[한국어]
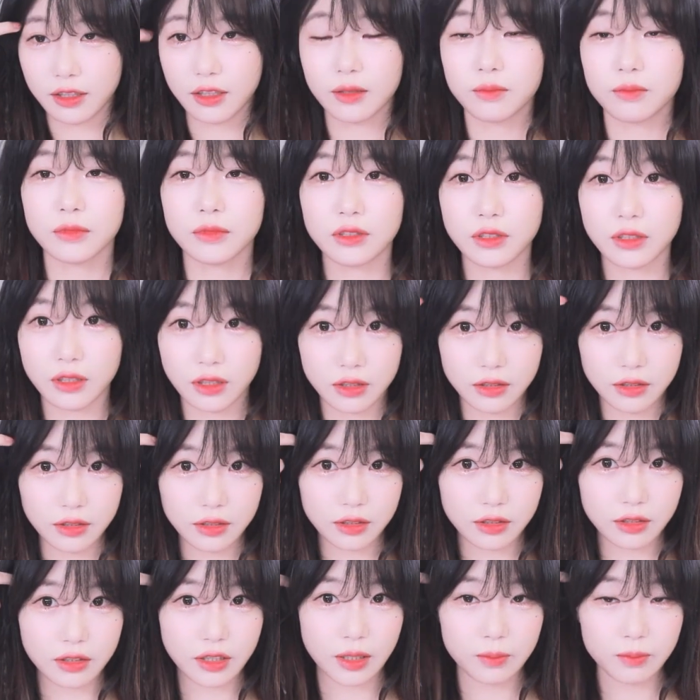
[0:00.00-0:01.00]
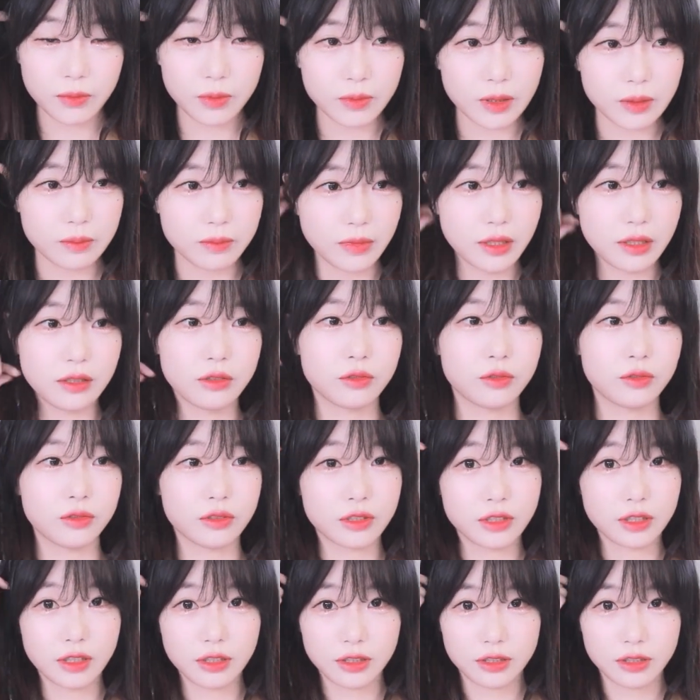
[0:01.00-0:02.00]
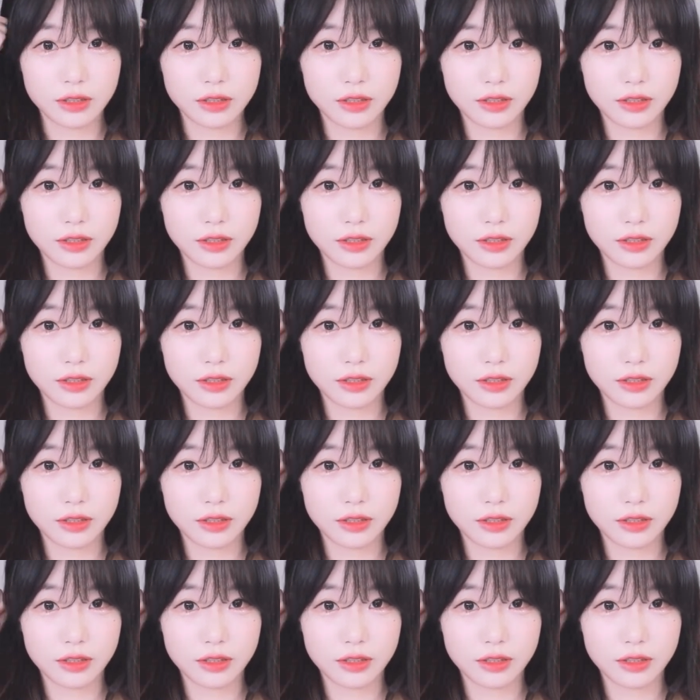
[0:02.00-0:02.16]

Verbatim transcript: 아무리 안되겠다 한 분만 말고 올게